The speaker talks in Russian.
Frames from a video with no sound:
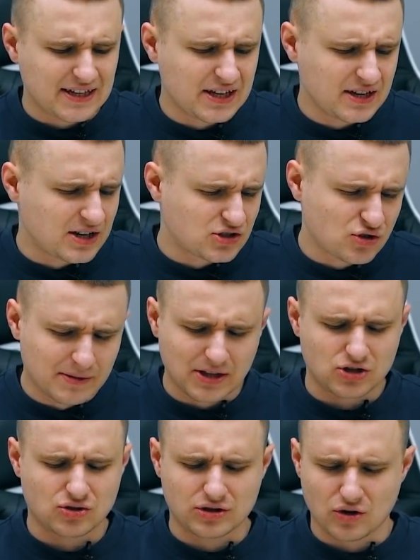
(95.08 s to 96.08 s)
они особо
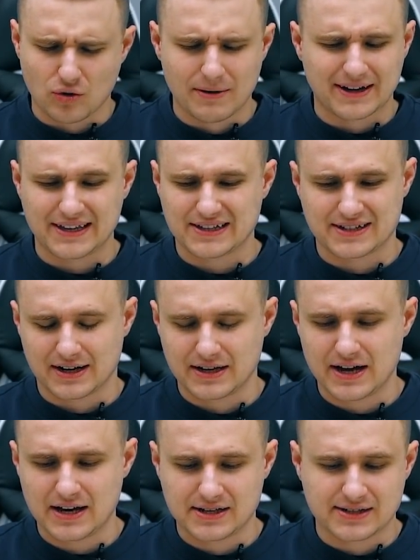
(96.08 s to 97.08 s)
насчет коробок не
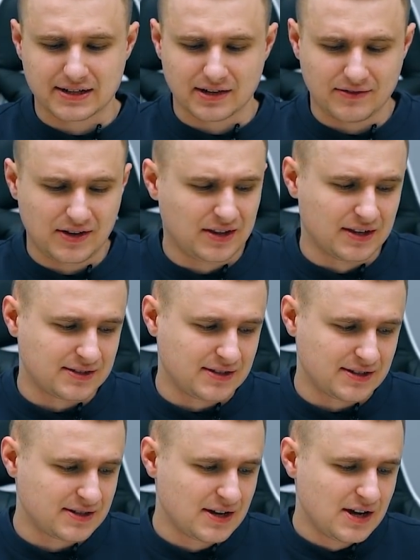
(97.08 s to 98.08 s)
загонялись, это видно
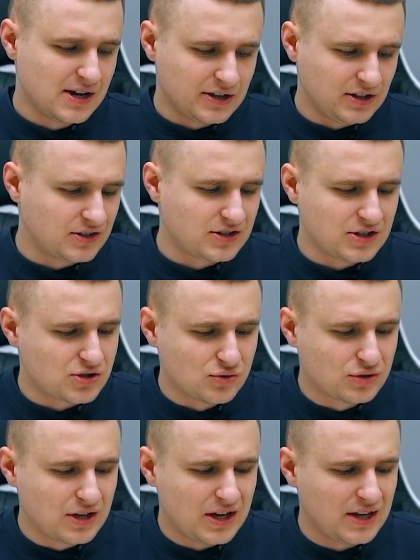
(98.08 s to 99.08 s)
здесь ни, ни
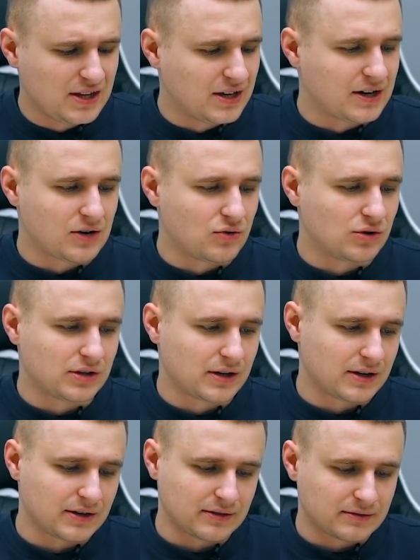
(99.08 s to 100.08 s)
слюды, ни
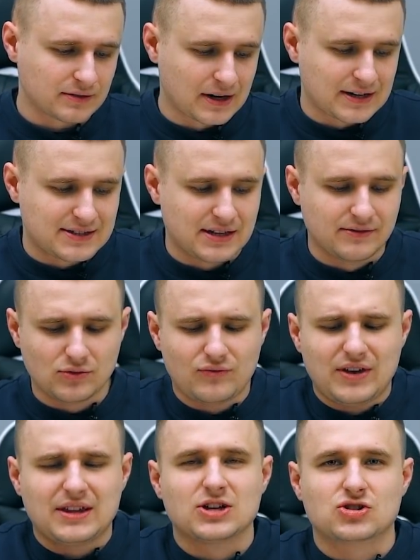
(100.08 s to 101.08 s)
какой-то красивый, ну
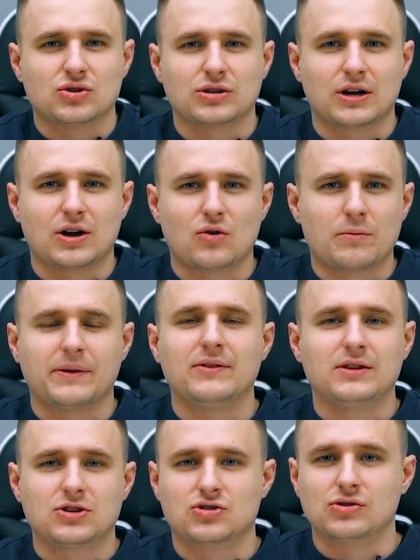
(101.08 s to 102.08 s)
видно, что это коробки,
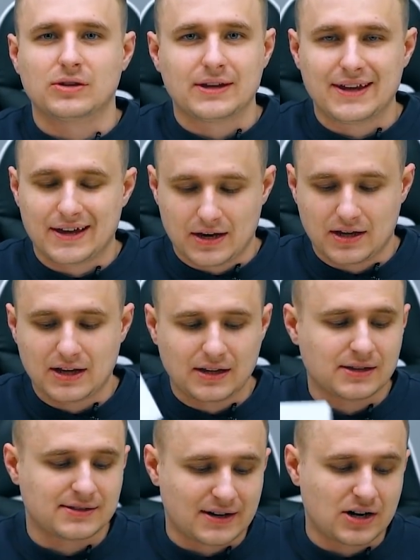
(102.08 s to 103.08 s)
видно, что это не
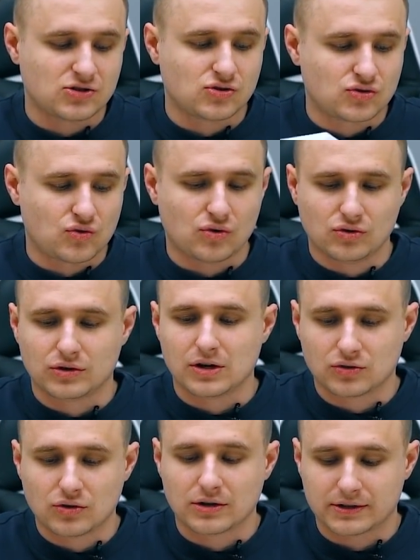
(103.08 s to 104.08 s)
оригиналы, сразу сходу,
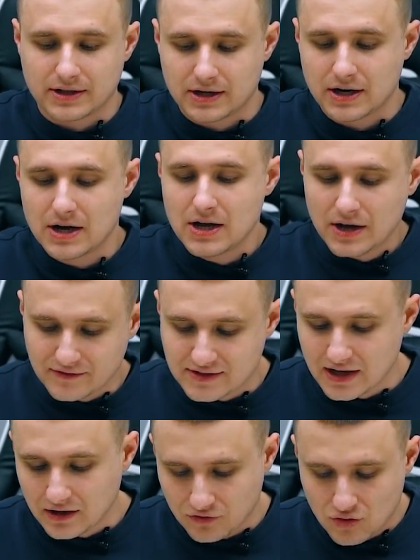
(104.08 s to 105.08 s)
как только ты их
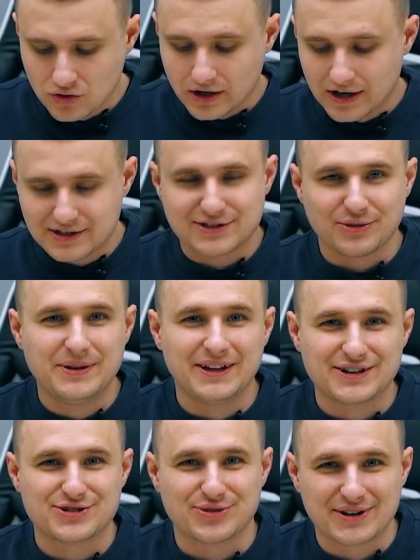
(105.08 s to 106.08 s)
взял в руки,
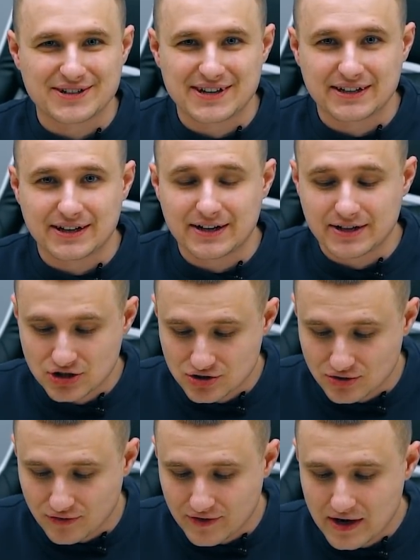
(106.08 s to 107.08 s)
особенно что касательно
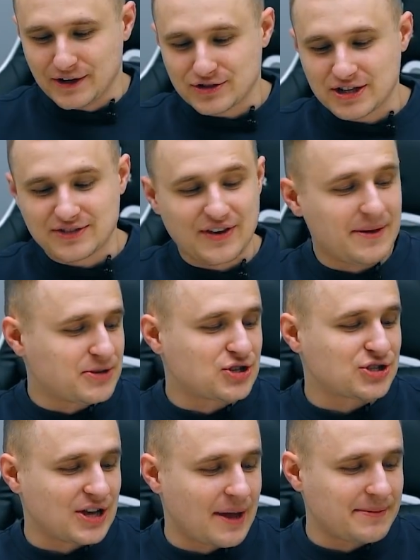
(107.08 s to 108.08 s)
часов. Я уже за своими
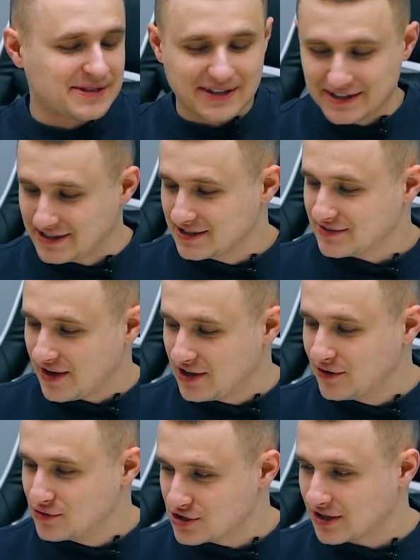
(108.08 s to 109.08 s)
часами сходил, свои свои
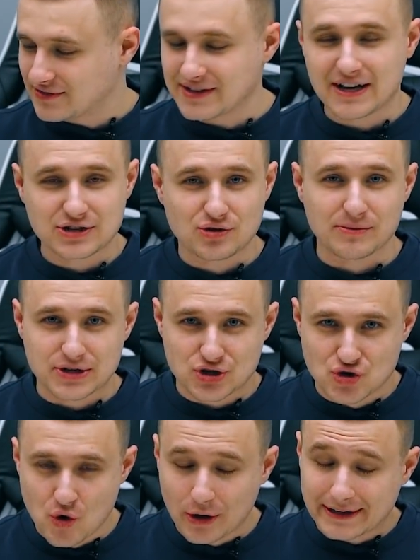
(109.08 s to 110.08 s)
наушники взял, чтобы
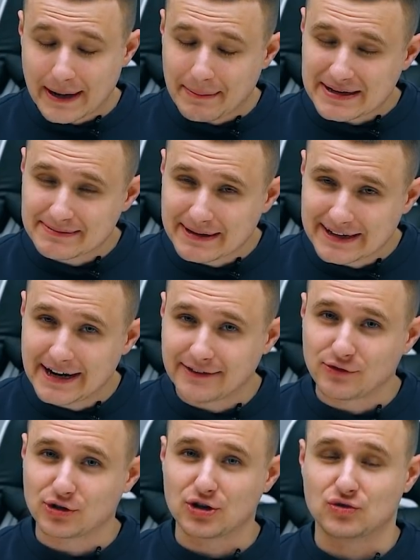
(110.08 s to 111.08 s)
четко
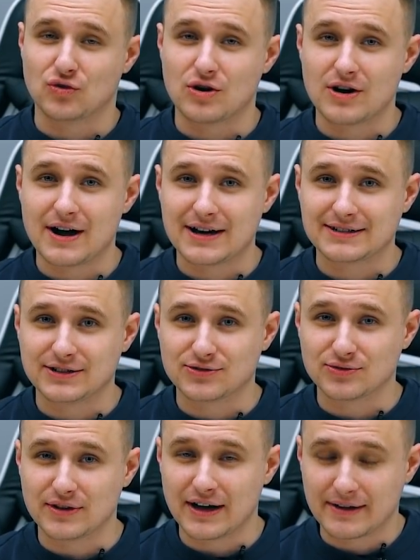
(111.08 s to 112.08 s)
посмотреть вот эту
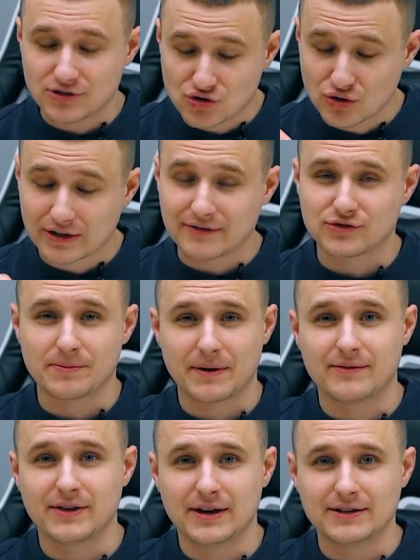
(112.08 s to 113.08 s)
разницу, да, четко все
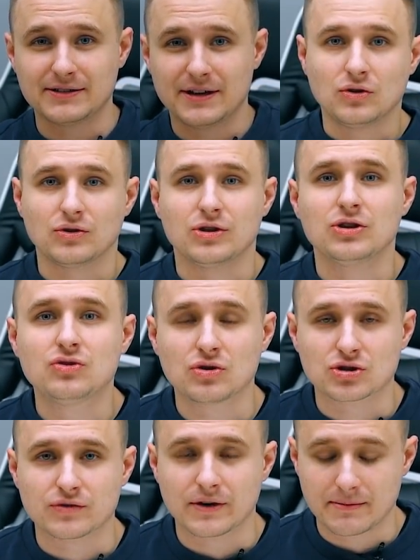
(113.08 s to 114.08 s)
проверить. Но ну,
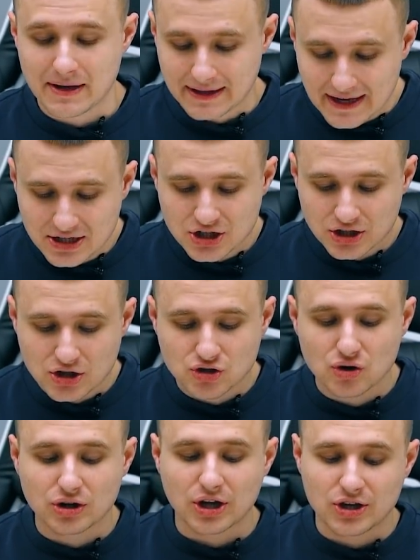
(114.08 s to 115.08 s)
недешево, ребят. Я считаю,
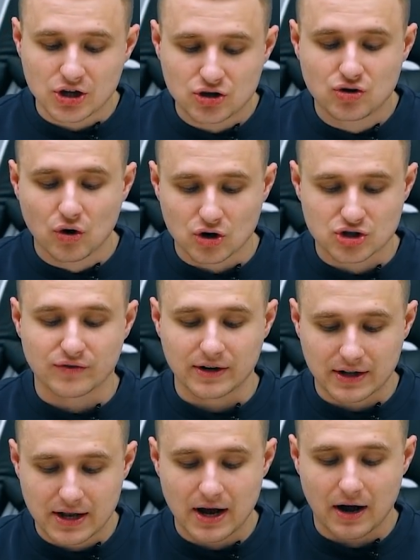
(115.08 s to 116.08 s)
что это недешево
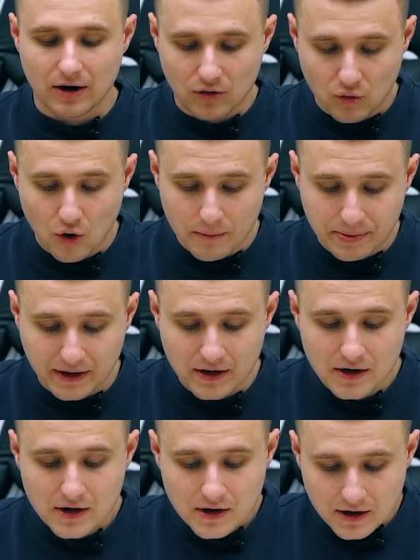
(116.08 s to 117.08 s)
для копий
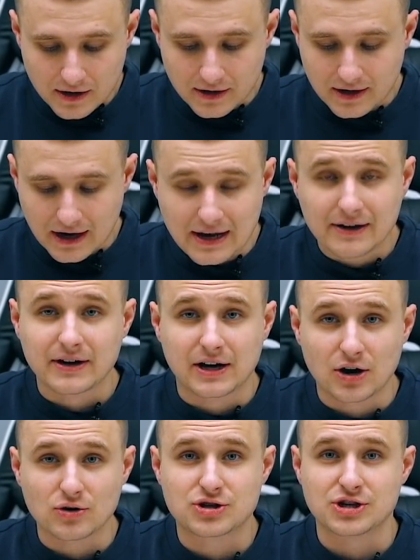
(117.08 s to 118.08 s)
Э, халявы,
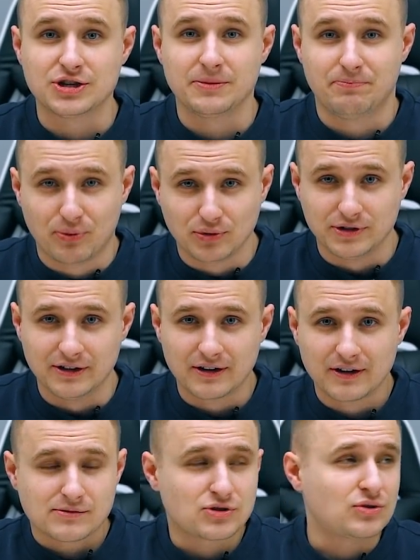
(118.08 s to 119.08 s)
короче, не будет. Потому